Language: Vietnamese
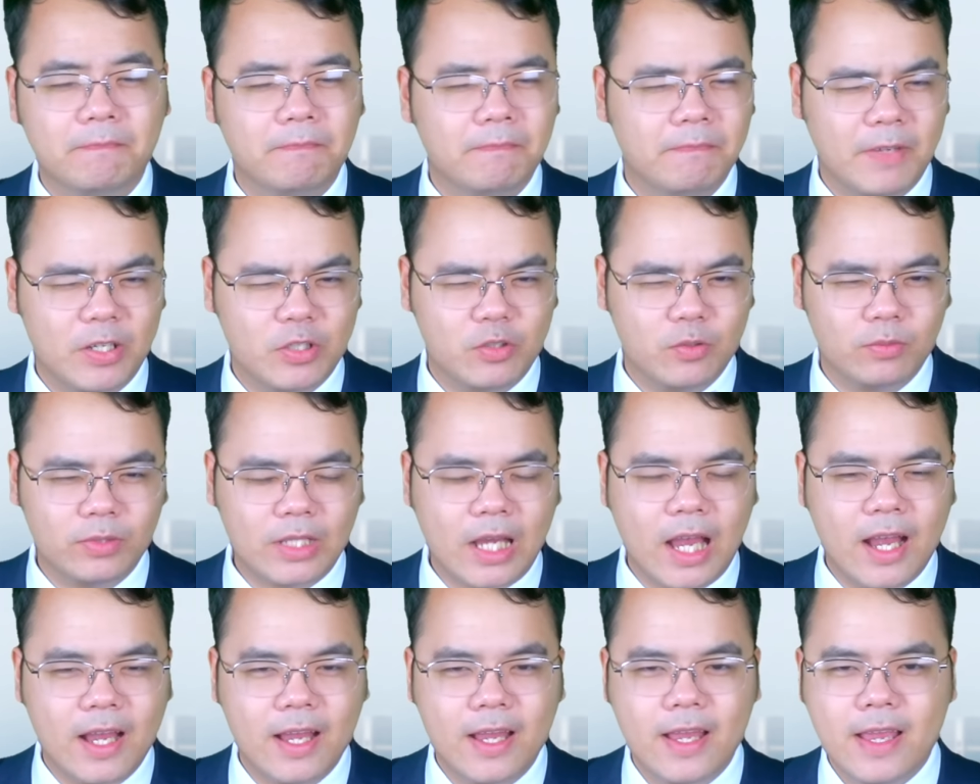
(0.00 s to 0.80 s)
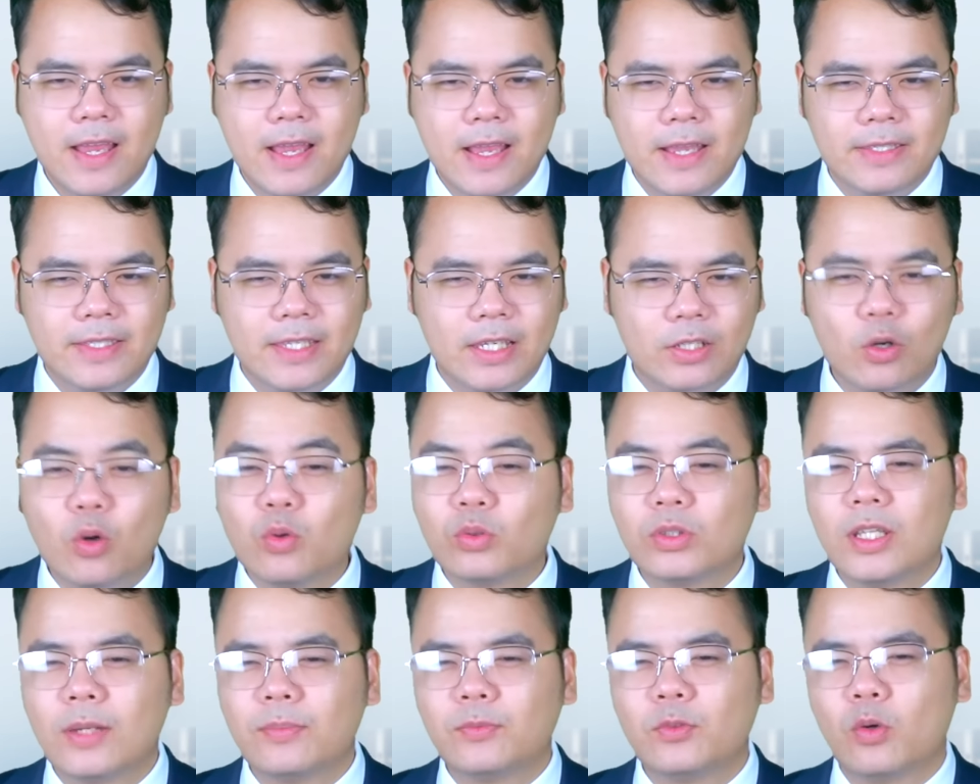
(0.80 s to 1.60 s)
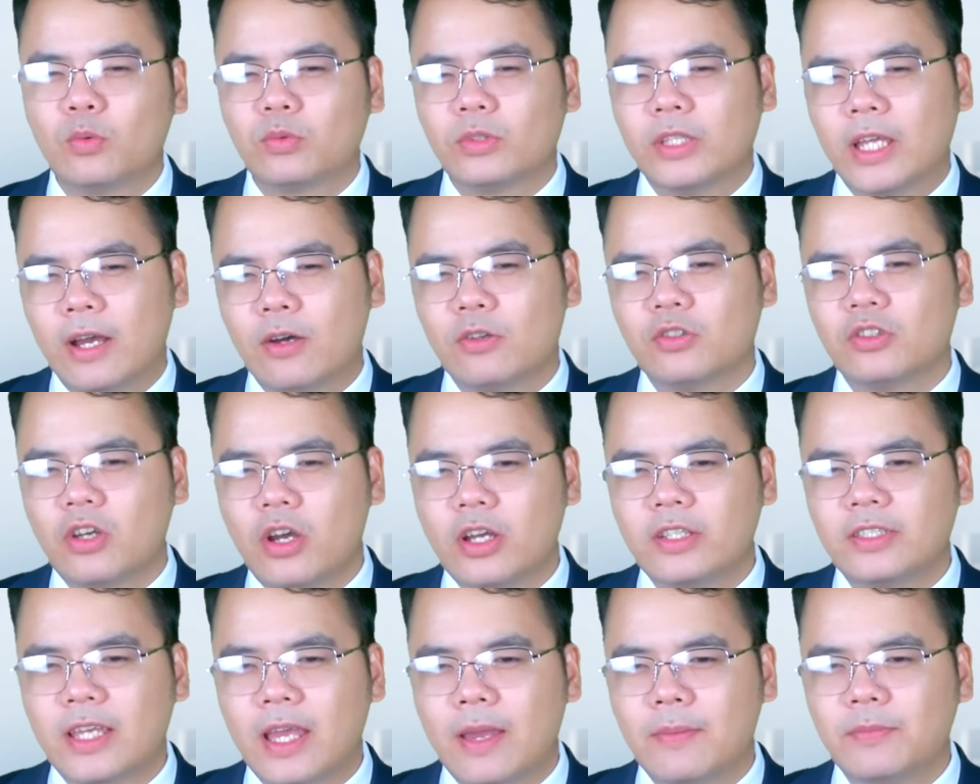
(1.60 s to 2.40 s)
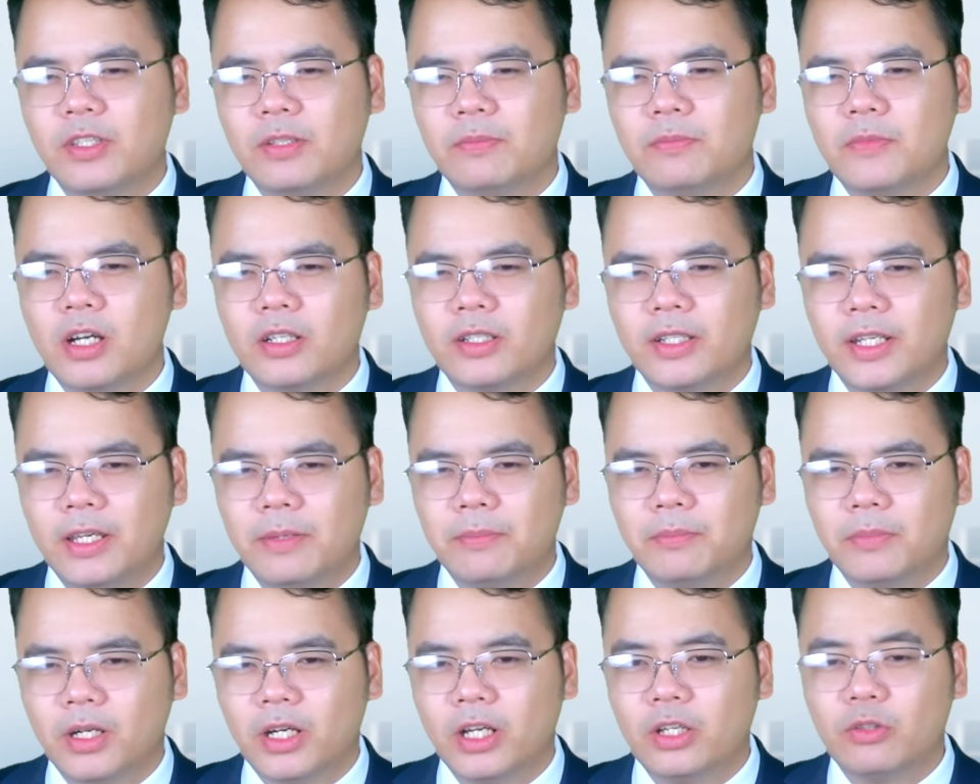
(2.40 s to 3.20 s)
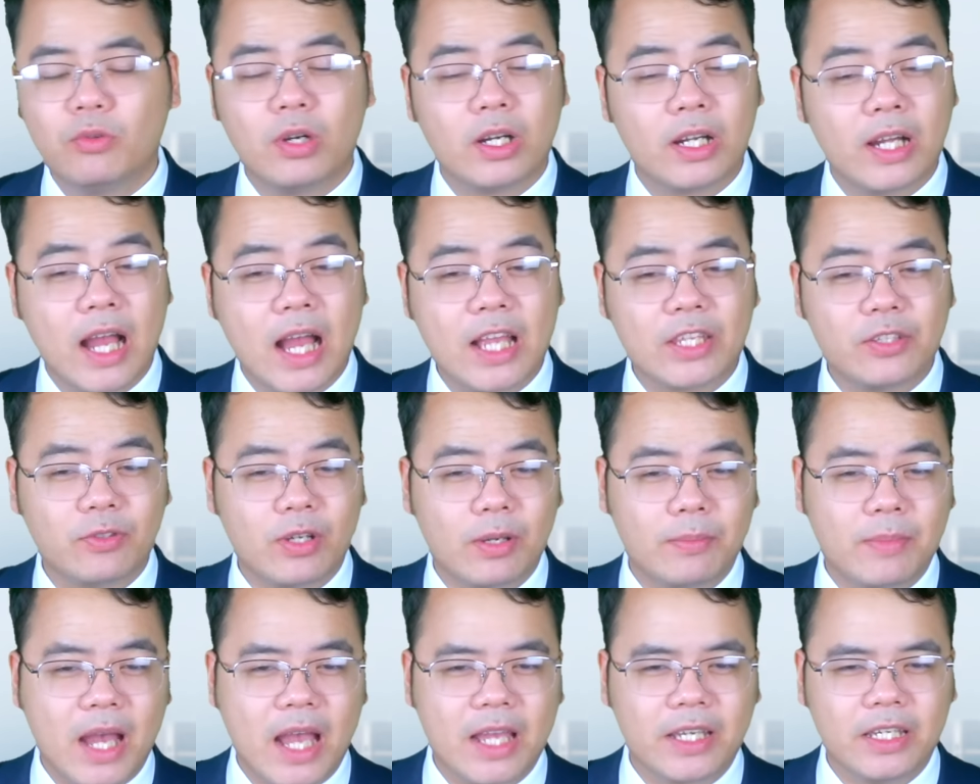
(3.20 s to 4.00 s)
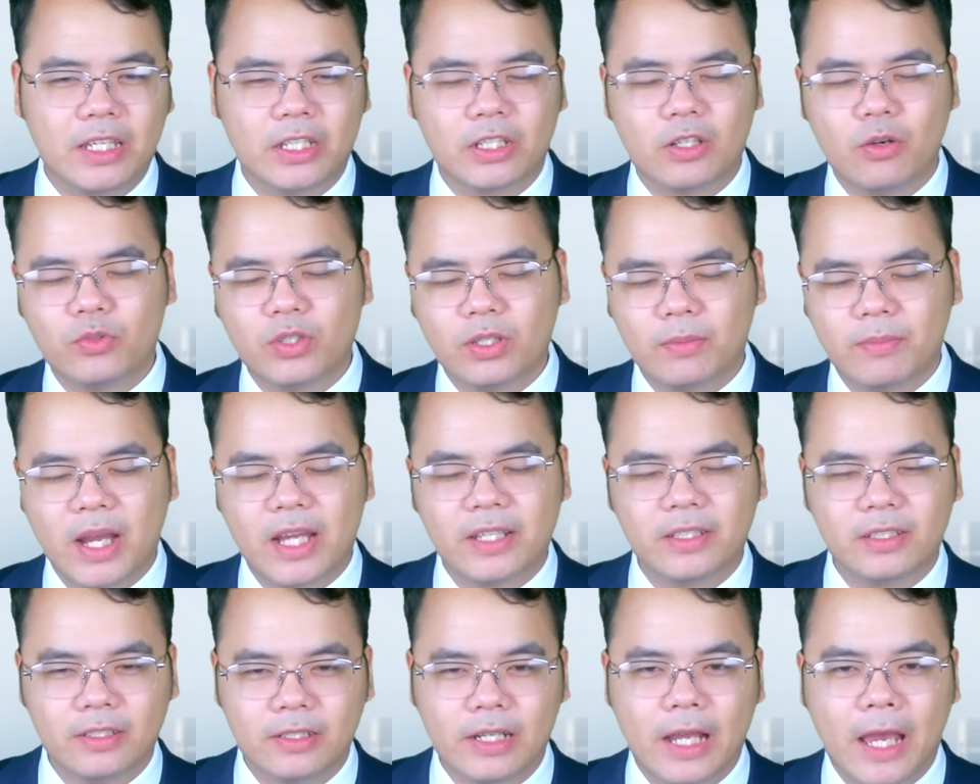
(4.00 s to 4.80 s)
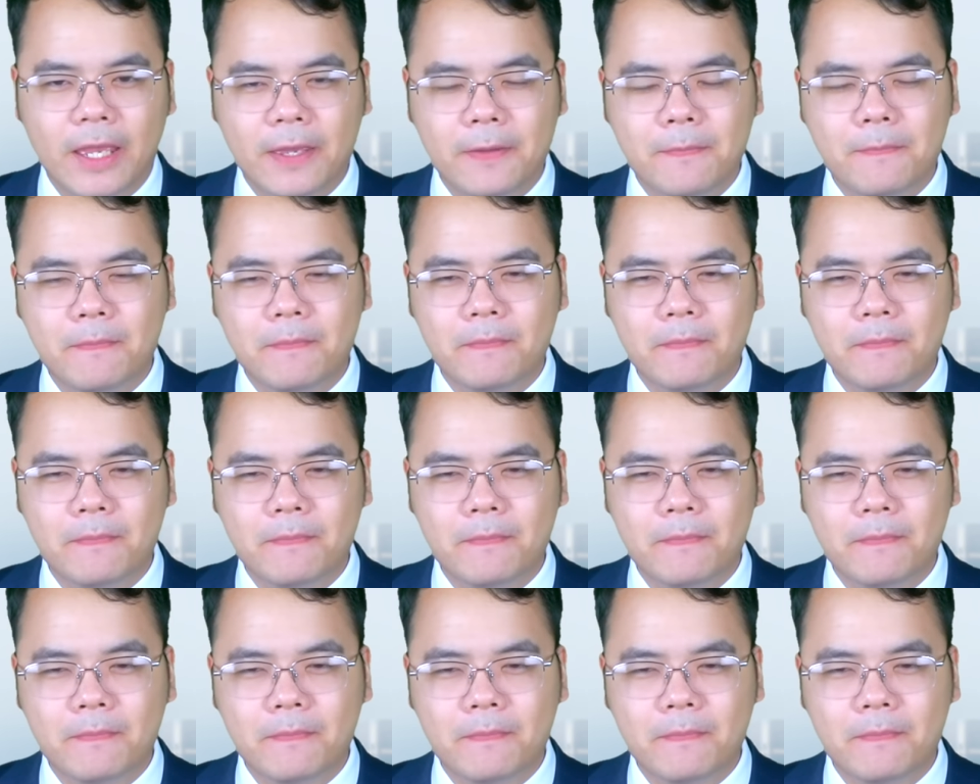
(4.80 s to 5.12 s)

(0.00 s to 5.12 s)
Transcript: Và chúng ta sẽ cùng tiếp tục theo dõi xem những bước đi mới của Nga trong năm 2024 này.